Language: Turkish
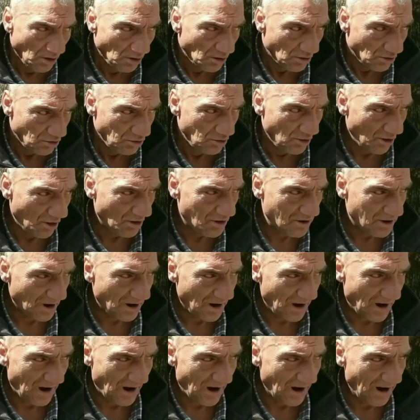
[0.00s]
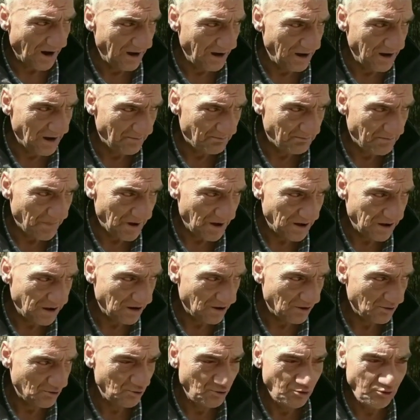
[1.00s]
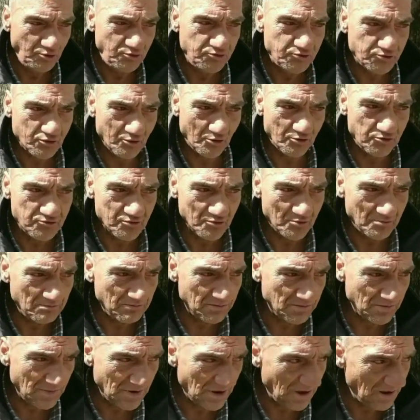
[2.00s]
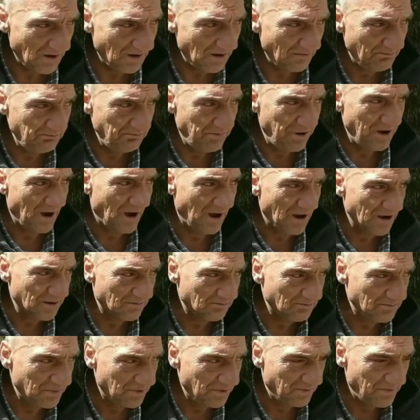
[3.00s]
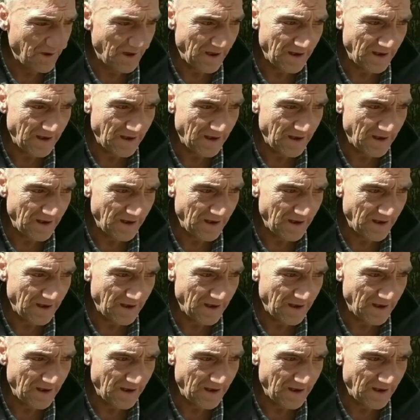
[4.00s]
Yok, ailem var. Var, Üç çocuğum, bir hanım ve ben.